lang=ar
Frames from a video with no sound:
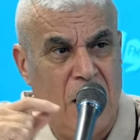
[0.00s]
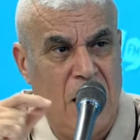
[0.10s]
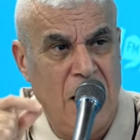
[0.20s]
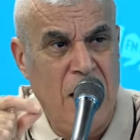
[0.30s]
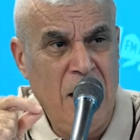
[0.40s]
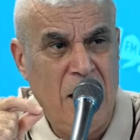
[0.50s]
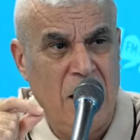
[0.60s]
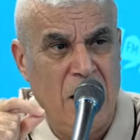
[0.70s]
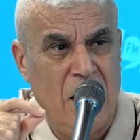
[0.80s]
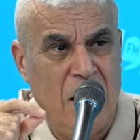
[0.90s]
الان
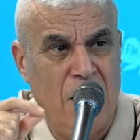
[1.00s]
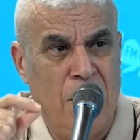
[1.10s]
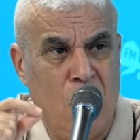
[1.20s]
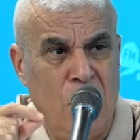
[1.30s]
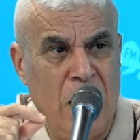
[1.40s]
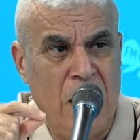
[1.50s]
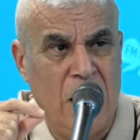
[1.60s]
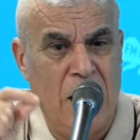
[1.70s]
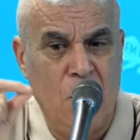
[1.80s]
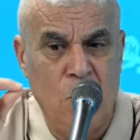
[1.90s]
لما قلنا
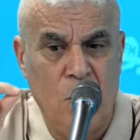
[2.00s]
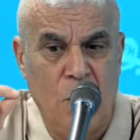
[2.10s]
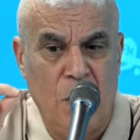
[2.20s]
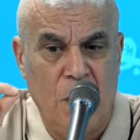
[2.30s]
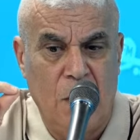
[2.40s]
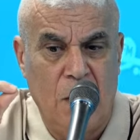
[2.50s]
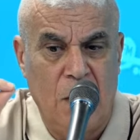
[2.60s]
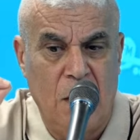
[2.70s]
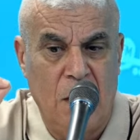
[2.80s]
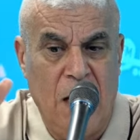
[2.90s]
انه
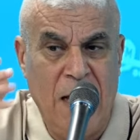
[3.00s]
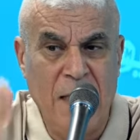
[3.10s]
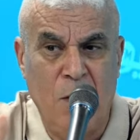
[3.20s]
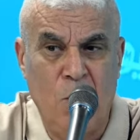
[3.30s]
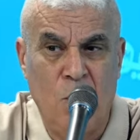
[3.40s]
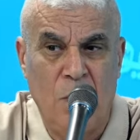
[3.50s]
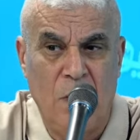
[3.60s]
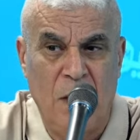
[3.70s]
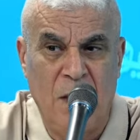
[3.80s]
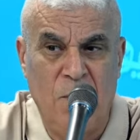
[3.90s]
آه، حيدوا
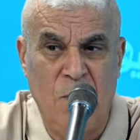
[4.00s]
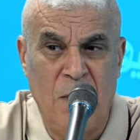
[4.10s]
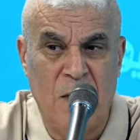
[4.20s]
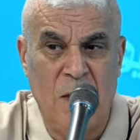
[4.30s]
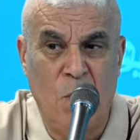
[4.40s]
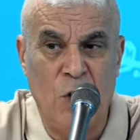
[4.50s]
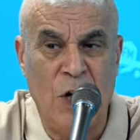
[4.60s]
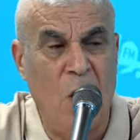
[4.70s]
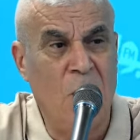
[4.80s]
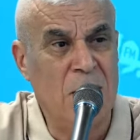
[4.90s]
الدبلوماسي
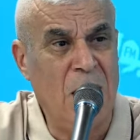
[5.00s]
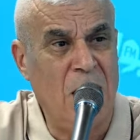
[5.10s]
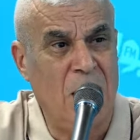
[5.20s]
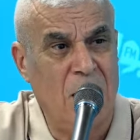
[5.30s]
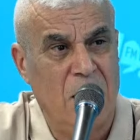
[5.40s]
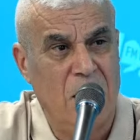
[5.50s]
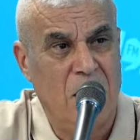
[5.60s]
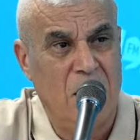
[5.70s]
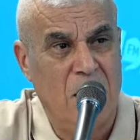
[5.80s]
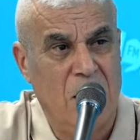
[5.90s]
وجاءهم الصقر
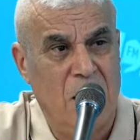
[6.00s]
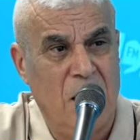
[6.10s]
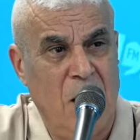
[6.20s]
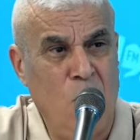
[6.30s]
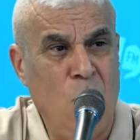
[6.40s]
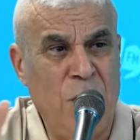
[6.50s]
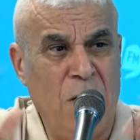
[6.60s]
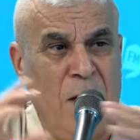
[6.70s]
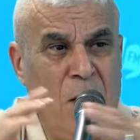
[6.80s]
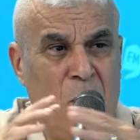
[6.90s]
اول
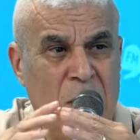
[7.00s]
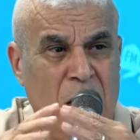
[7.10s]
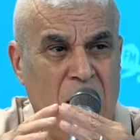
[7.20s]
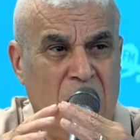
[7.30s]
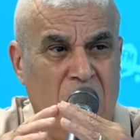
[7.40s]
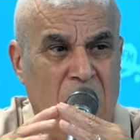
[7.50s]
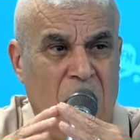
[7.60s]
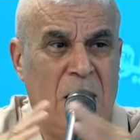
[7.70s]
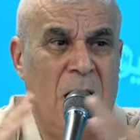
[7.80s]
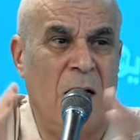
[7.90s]
شيء فعله الصقر
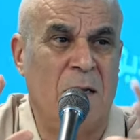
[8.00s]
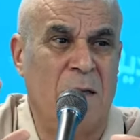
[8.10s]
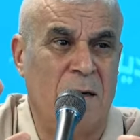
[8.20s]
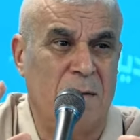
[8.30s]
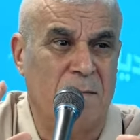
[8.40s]
اختار القتال